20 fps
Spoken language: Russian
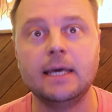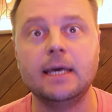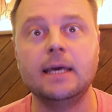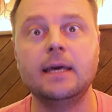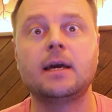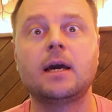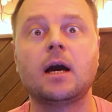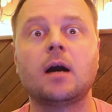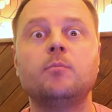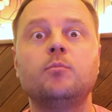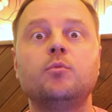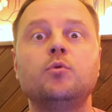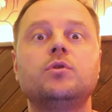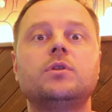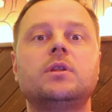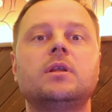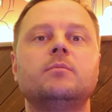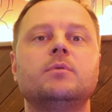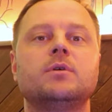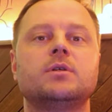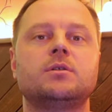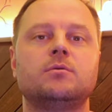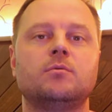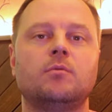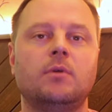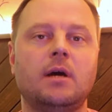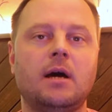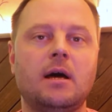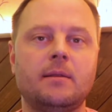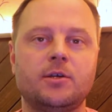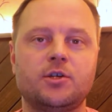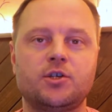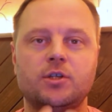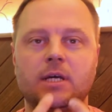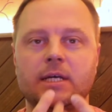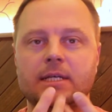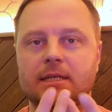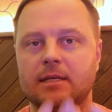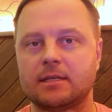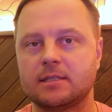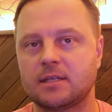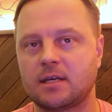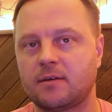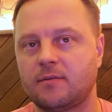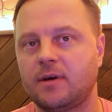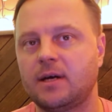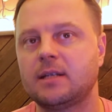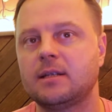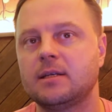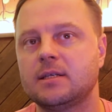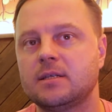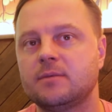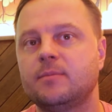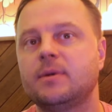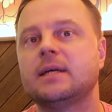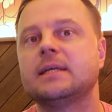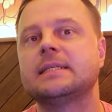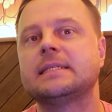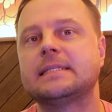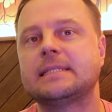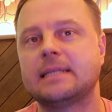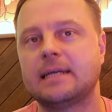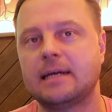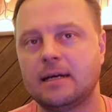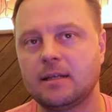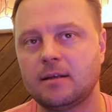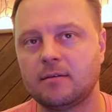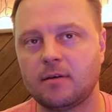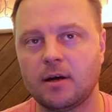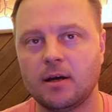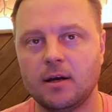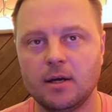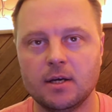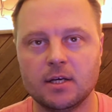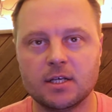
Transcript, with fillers: и как будто бы с нуля начинаете раскрывать для себя заново